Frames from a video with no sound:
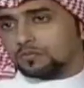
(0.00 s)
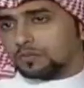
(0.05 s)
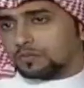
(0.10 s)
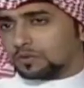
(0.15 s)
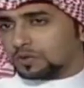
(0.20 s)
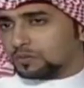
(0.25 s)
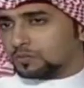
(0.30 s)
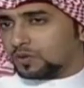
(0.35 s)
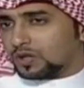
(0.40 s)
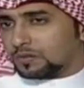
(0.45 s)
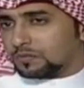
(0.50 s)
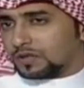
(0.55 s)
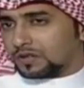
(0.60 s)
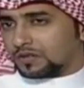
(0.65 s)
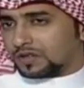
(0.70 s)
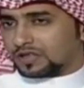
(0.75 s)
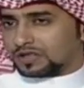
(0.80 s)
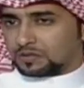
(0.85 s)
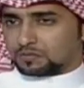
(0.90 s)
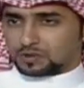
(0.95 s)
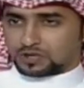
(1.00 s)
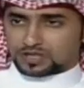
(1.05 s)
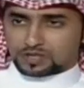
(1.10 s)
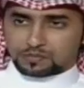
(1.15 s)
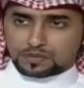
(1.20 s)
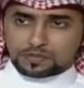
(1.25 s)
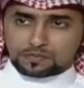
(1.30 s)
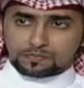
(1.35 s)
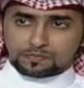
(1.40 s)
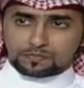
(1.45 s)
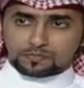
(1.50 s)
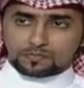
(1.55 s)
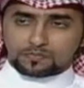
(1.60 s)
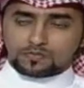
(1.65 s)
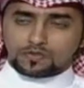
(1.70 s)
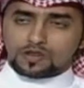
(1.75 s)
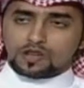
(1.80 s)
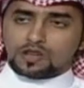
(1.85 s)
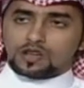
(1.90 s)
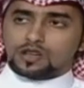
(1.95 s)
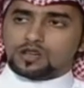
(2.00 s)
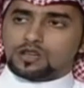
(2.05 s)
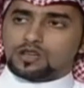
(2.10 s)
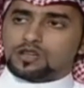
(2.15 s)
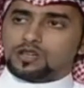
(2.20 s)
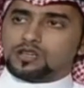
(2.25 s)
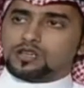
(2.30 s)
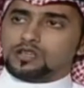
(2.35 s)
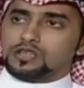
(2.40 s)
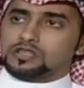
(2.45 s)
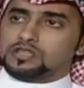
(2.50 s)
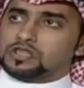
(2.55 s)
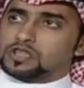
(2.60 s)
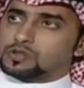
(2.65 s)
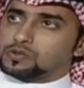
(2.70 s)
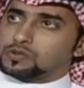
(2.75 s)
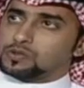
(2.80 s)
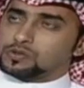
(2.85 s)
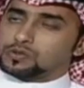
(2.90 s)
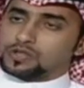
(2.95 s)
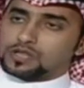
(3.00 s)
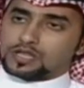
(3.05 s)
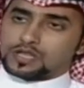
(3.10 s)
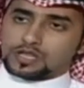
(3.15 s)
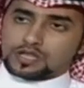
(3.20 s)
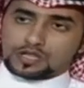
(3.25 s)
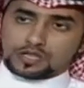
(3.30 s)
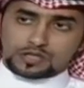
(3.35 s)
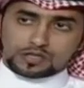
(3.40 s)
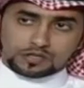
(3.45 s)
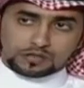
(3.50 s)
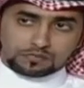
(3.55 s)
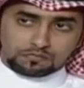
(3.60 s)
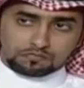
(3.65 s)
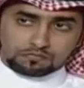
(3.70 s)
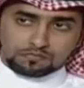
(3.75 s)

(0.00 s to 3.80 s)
هم مجموعة من أفراد المجتمع آه يشكلون آه